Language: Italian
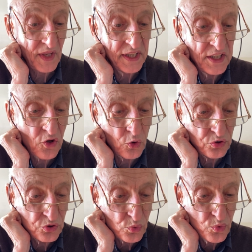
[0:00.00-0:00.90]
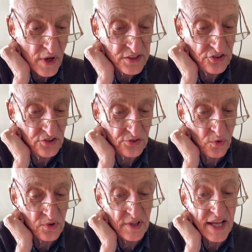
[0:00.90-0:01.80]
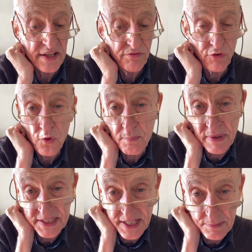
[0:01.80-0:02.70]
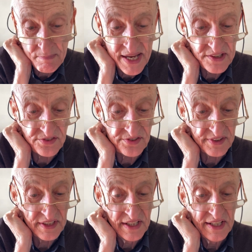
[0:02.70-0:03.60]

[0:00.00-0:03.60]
In cottura ci sono la riforma del MES,